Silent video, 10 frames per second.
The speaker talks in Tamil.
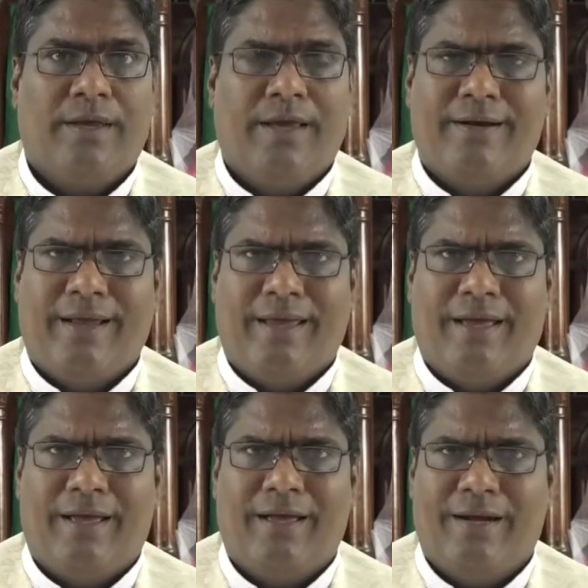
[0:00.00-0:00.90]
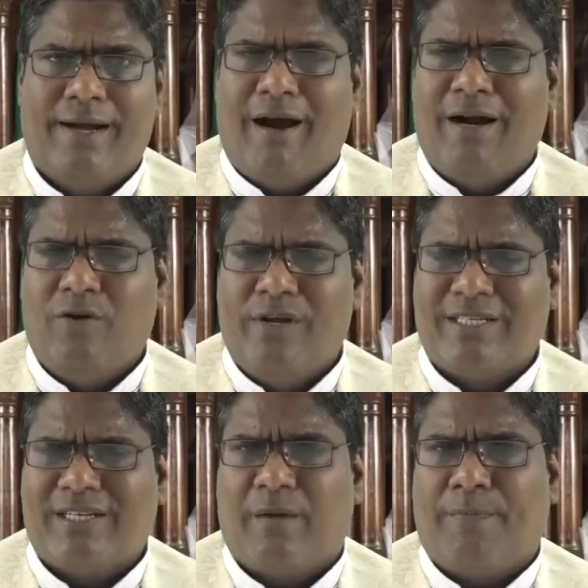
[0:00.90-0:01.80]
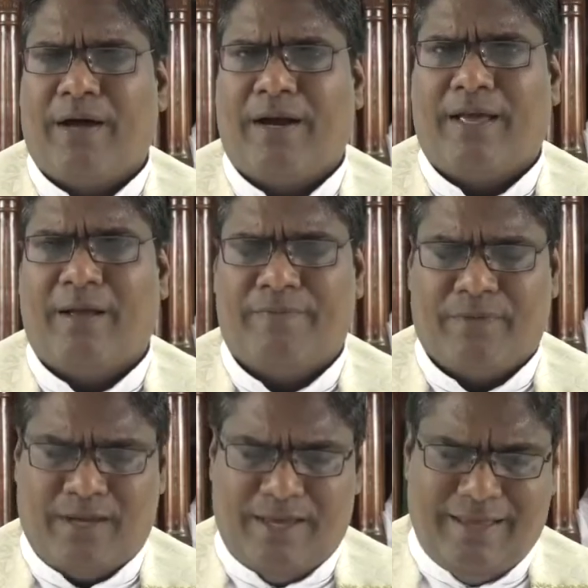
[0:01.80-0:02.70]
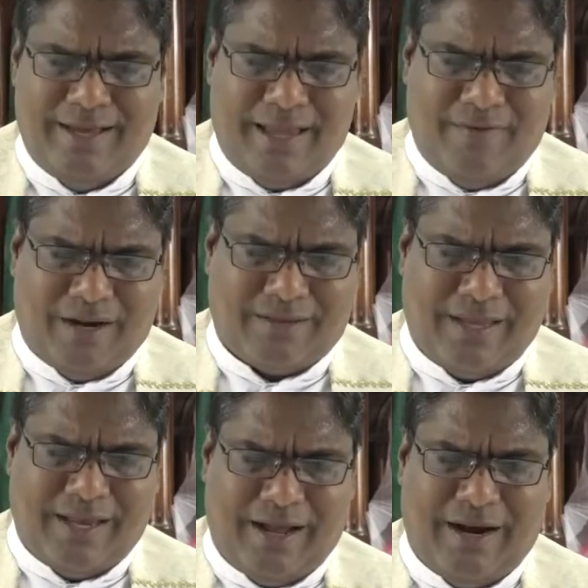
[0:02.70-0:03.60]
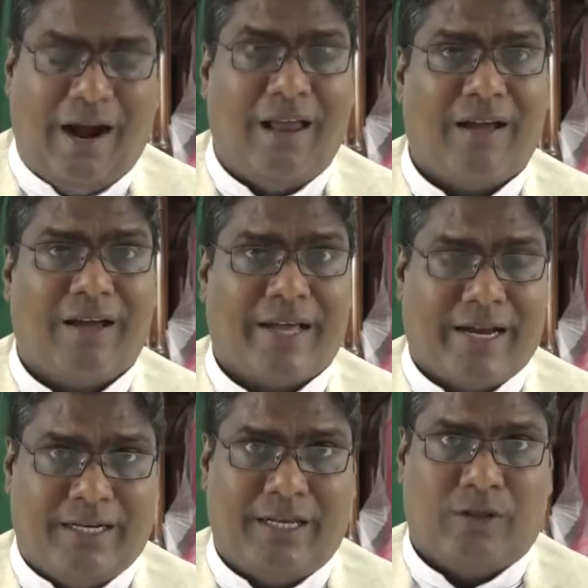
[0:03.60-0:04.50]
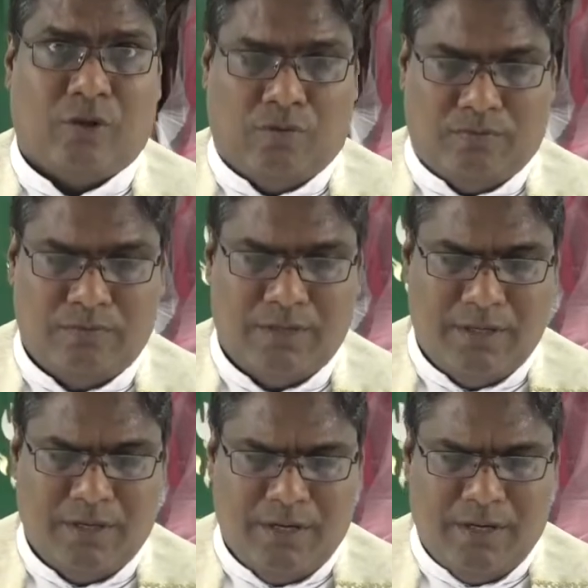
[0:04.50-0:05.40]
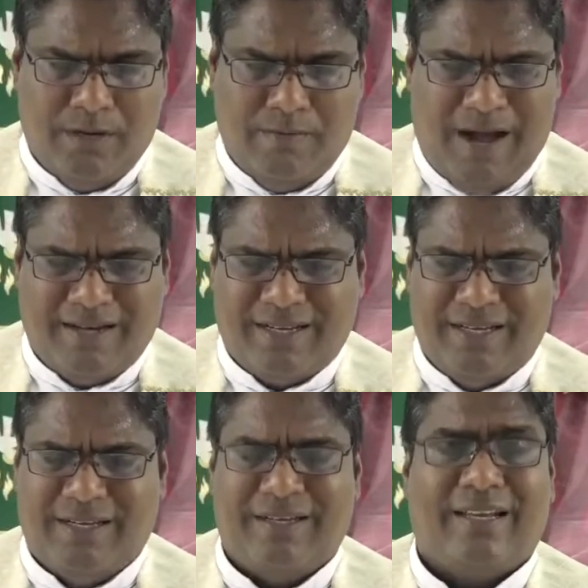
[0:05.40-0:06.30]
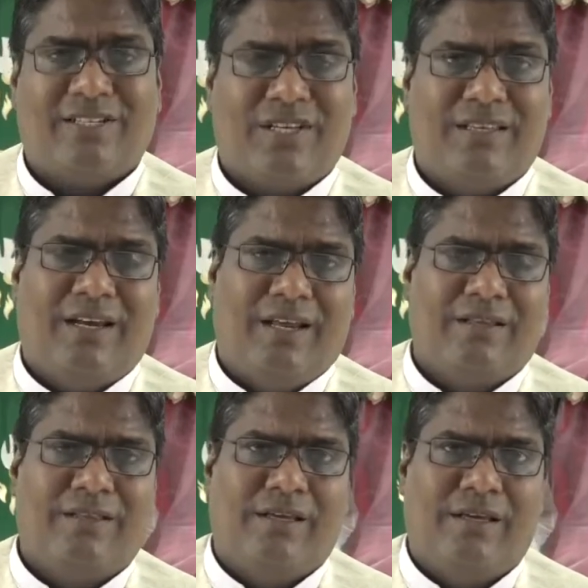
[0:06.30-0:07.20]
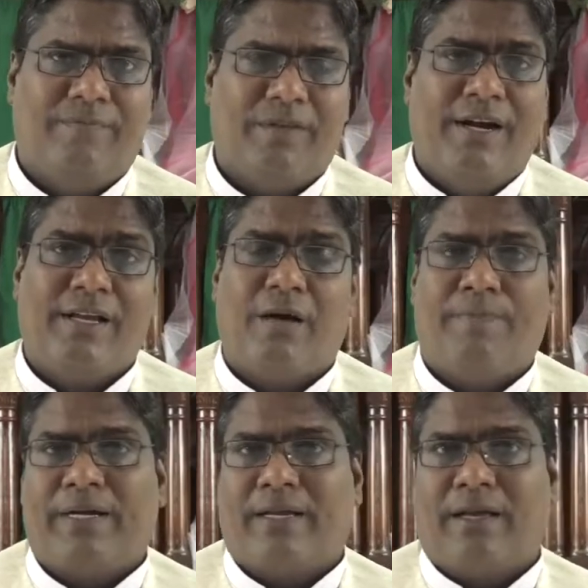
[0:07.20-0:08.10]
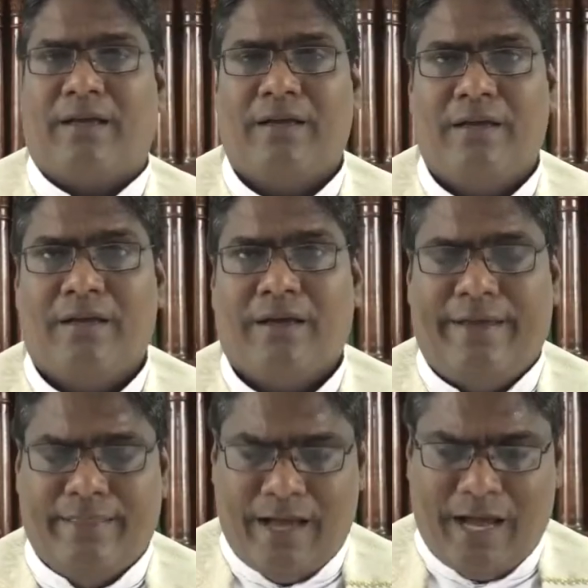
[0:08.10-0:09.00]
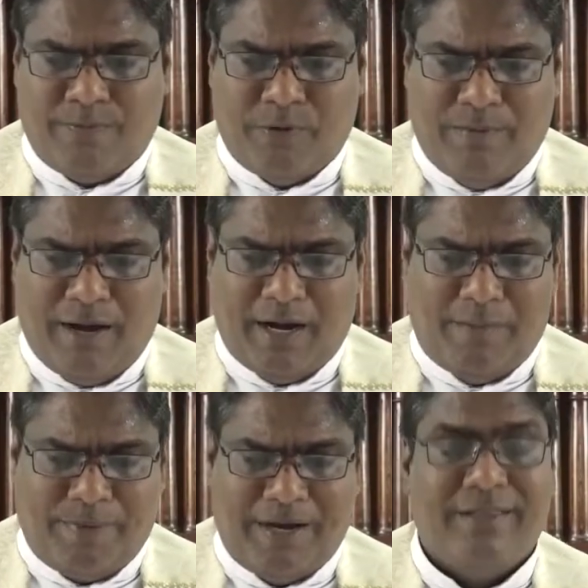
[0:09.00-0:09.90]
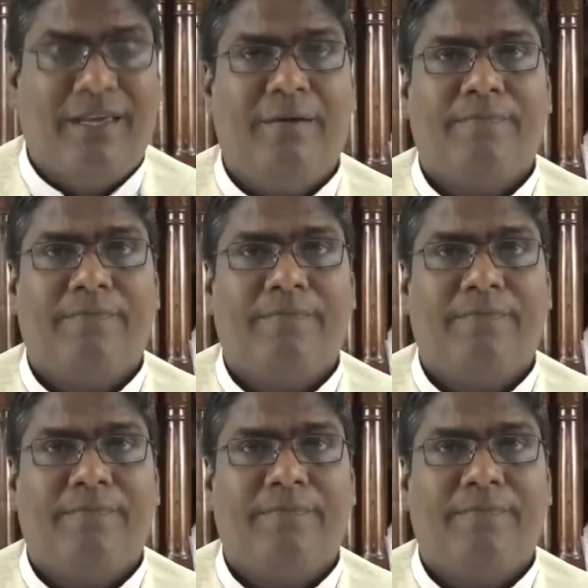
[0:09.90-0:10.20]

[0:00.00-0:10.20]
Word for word: இன்றைய நாளினுடைய சிறப்பான இந்த இறை வார்த்தையை நாங்கள் அழகாக கேட்டிருந்தோம் மார்க்கு நற்செய்தியிலிருந்து எடுக்கப்பட்ட இந்த அற்புதமான பகுதி